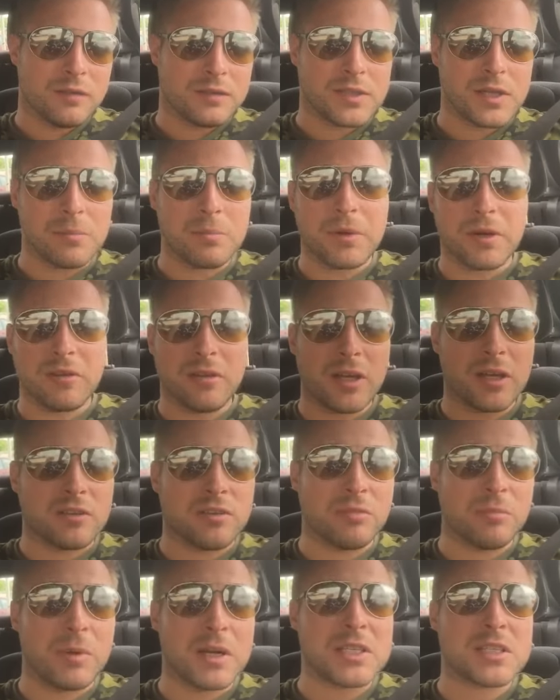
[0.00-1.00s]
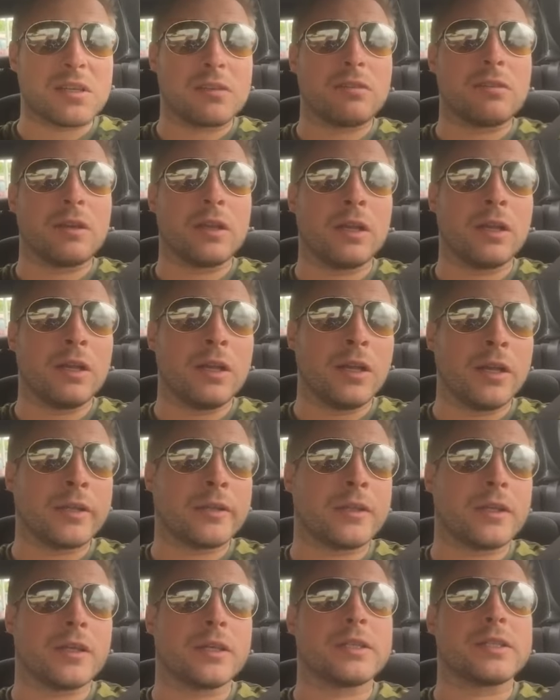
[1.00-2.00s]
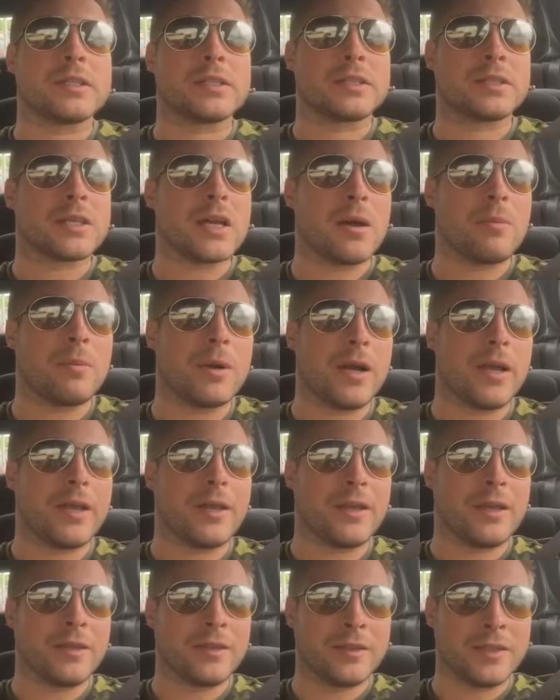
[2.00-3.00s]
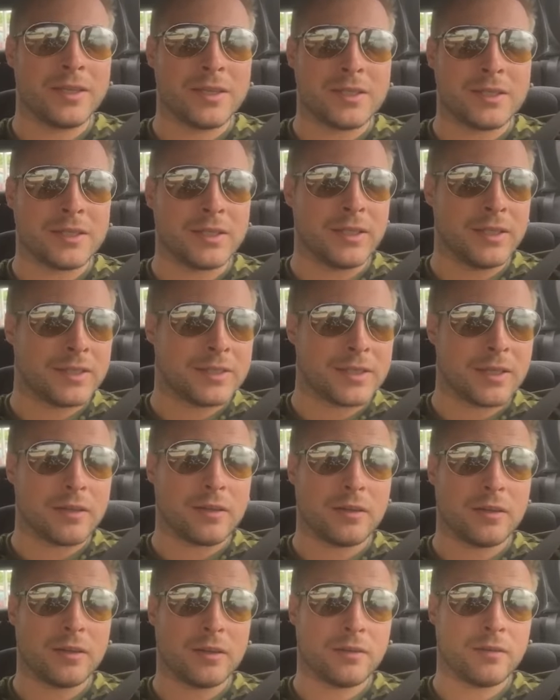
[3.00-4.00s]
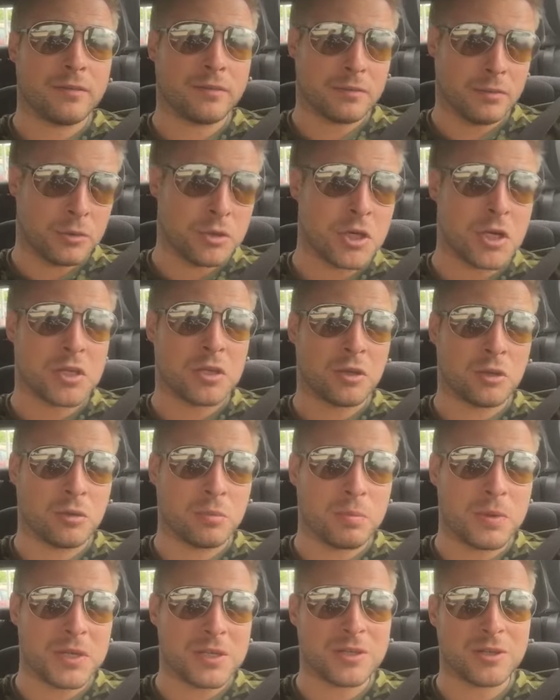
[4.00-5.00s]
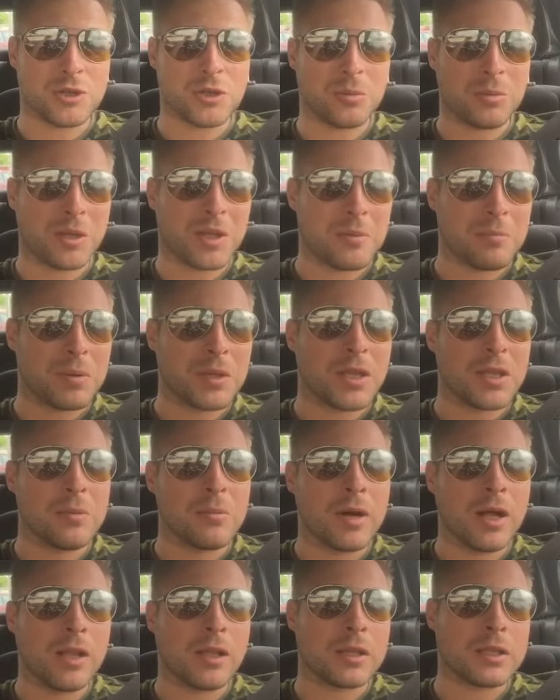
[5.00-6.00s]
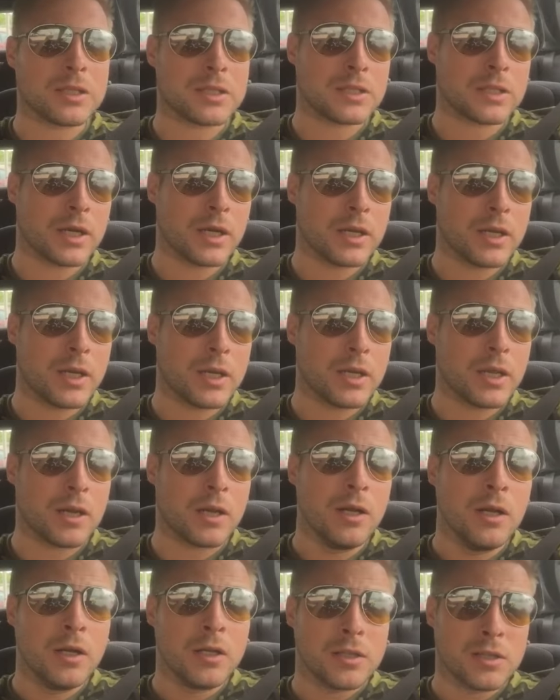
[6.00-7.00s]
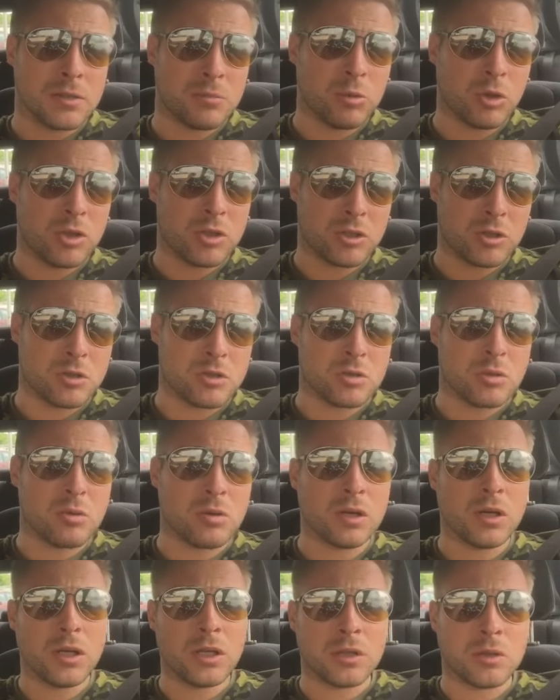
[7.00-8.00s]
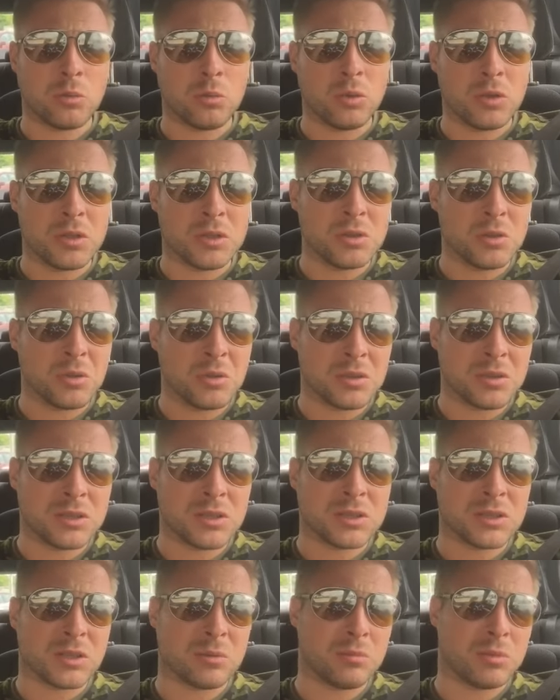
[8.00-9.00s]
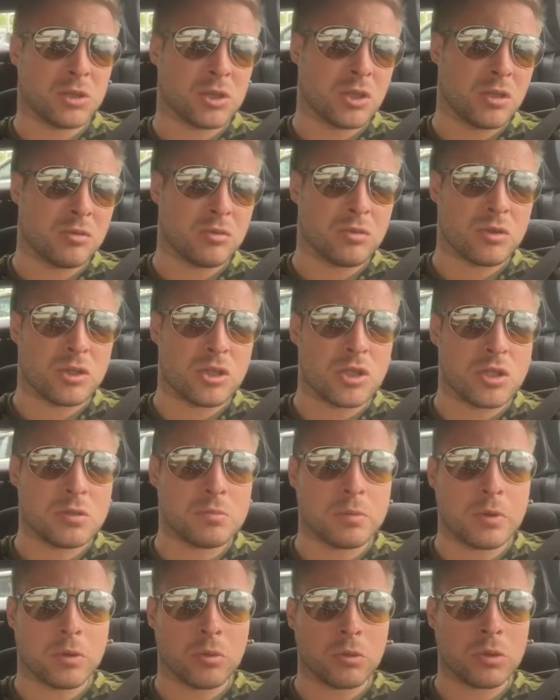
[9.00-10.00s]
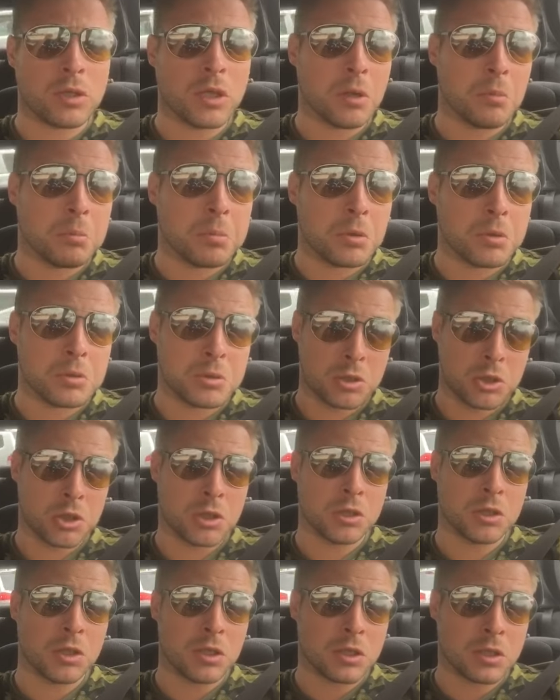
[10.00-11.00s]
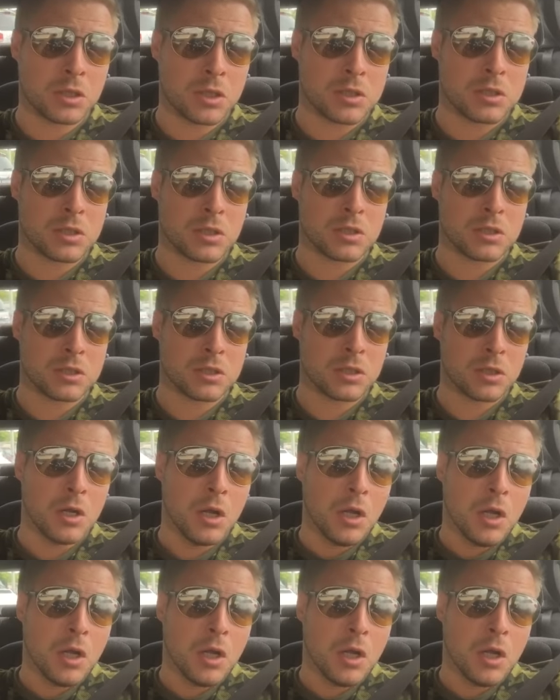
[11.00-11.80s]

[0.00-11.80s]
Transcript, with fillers: Всем привет! В Москве лето. сама in the City. Включайте эту песню, чтобы она поднимала настроение. Тем более, что скоро лето уйдет. Обещают уже через пару дней плюс 14.